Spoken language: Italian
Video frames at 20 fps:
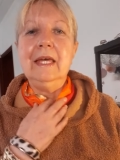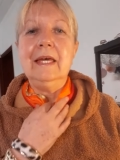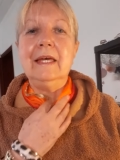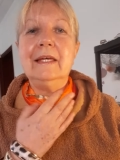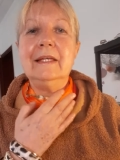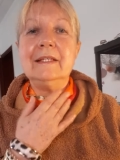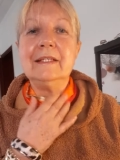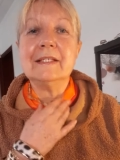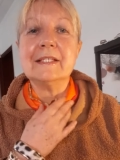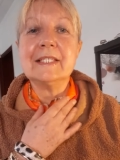
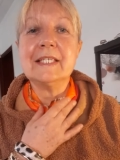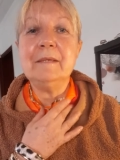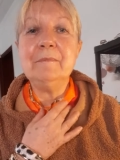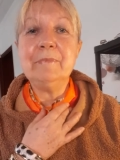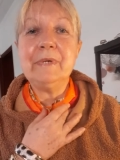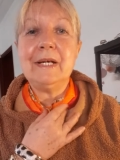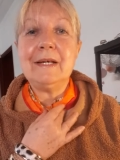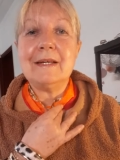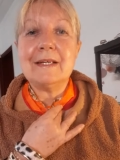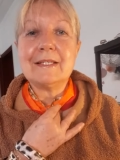eh,
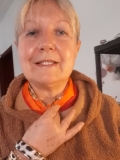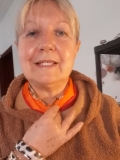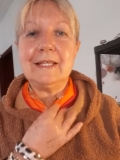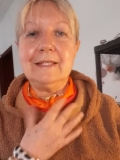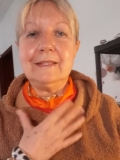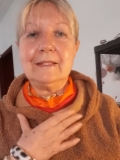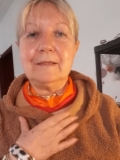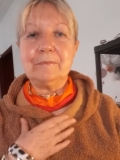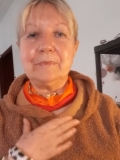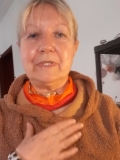sempre la
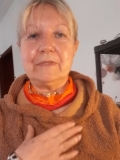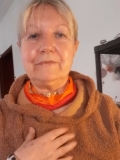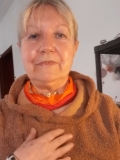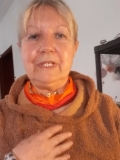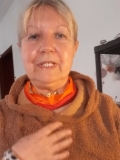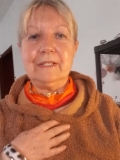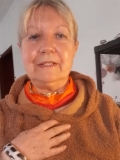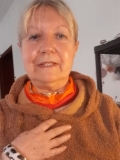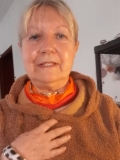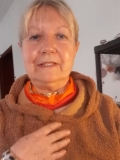seta per
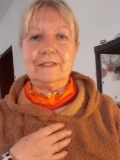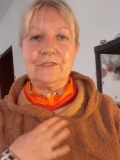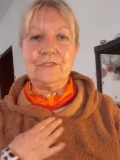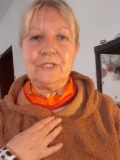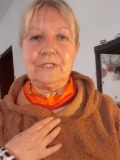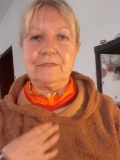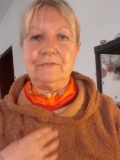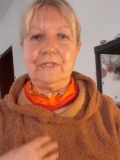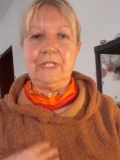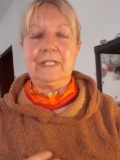via della
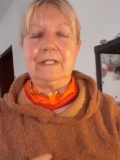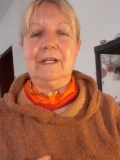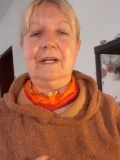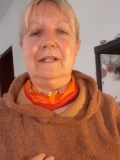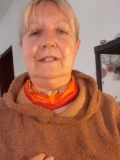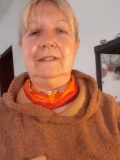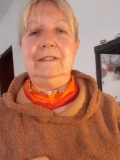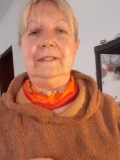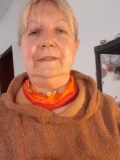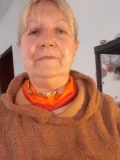
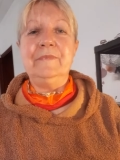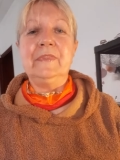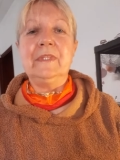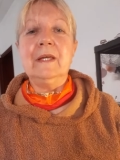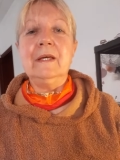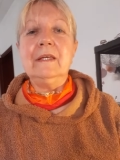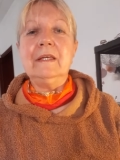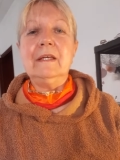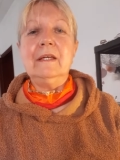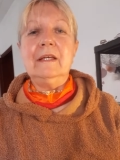cervicale.
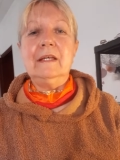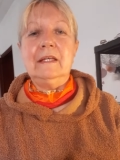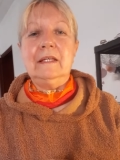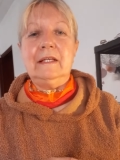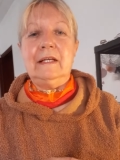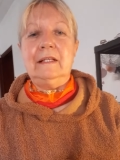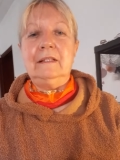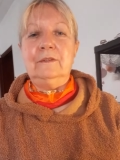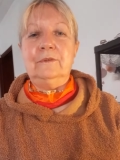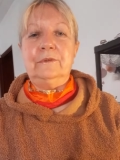
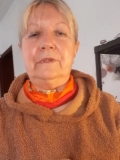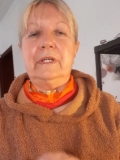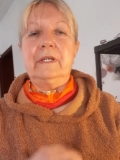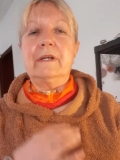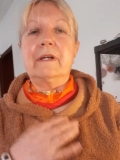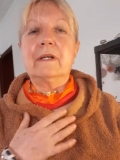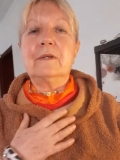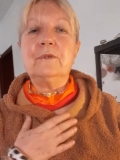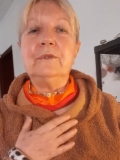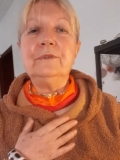Allora,
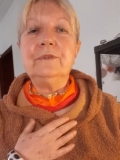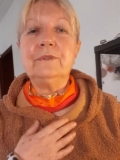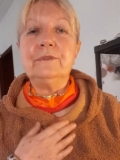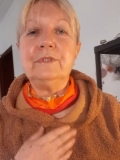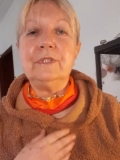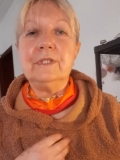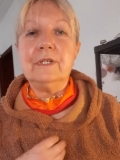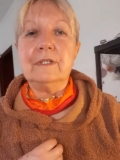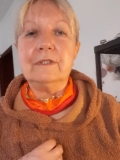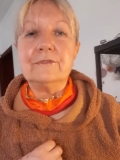il racconto
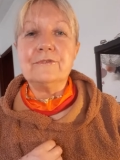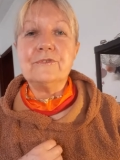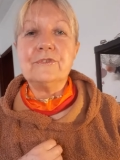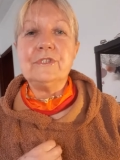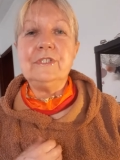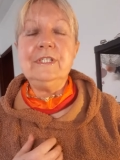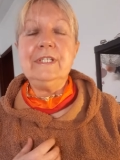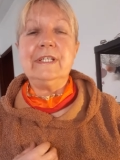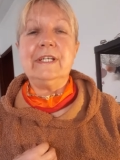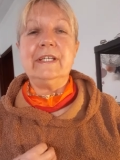di
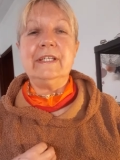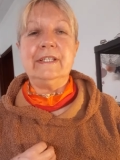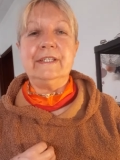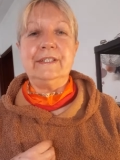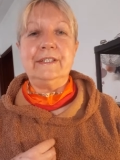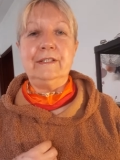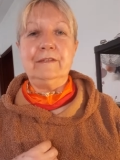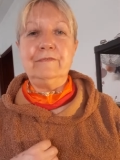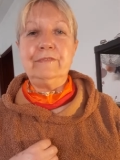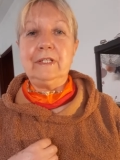oggi è
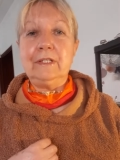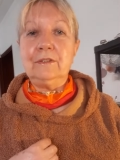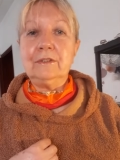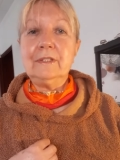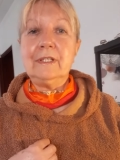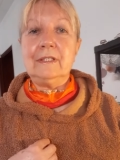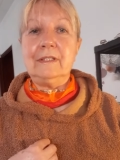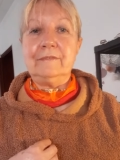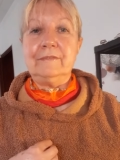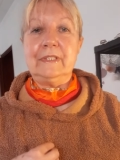il falò
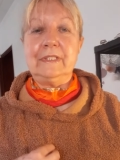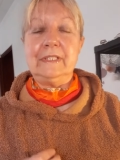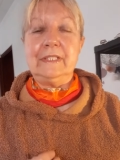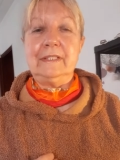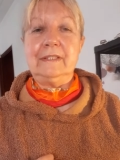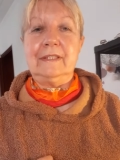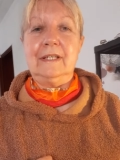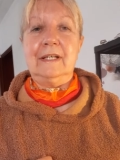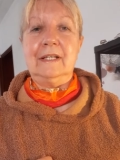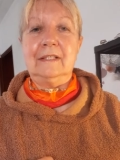delle
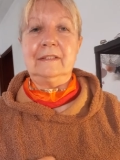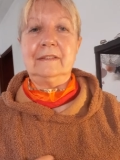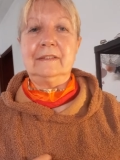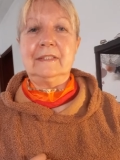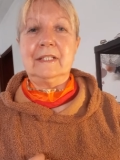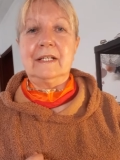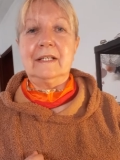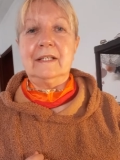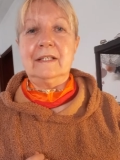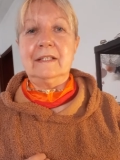vanità
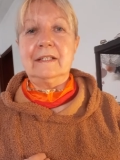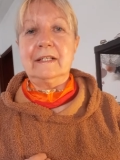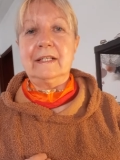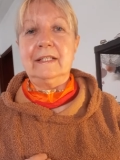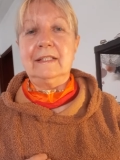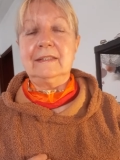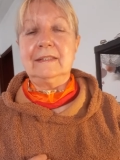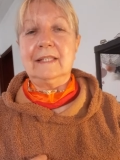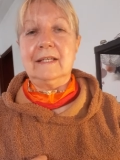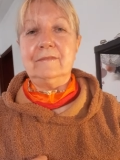tra
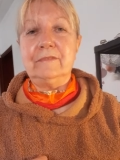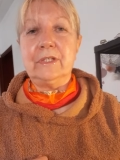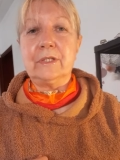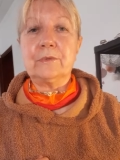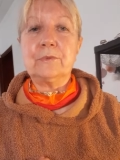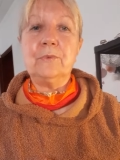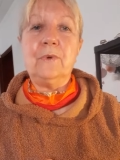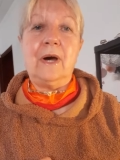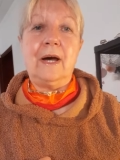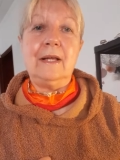realtà
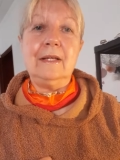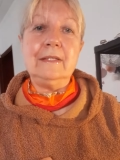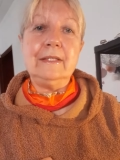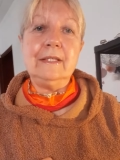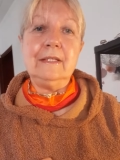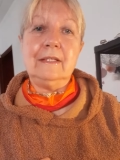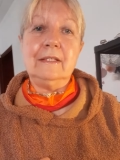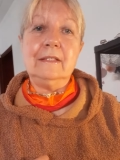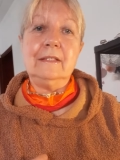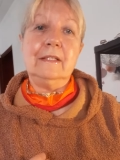
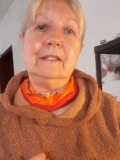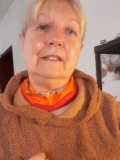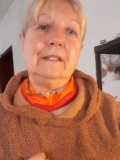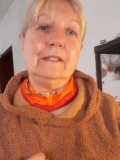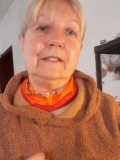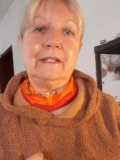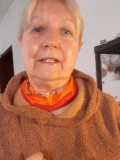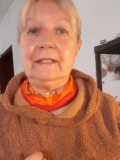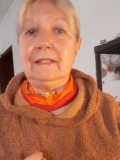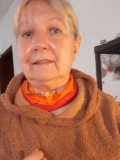virtuali
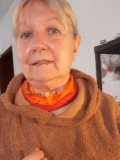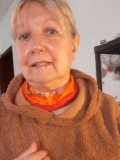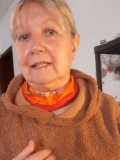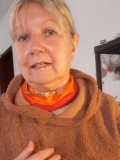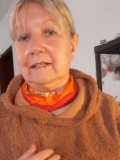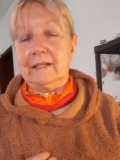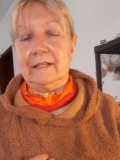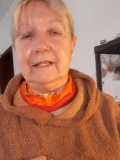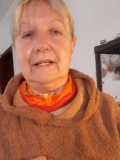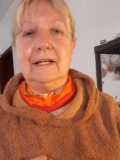e
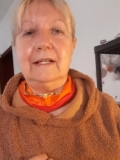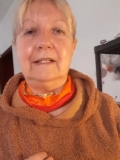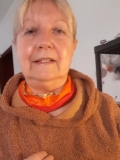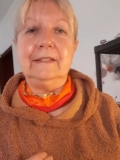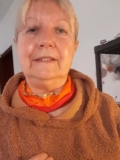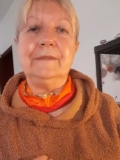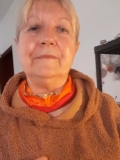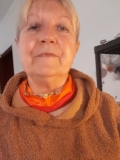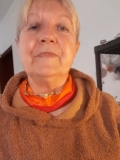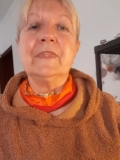realtà
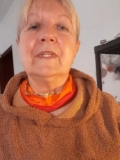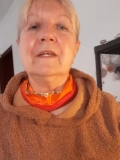reali.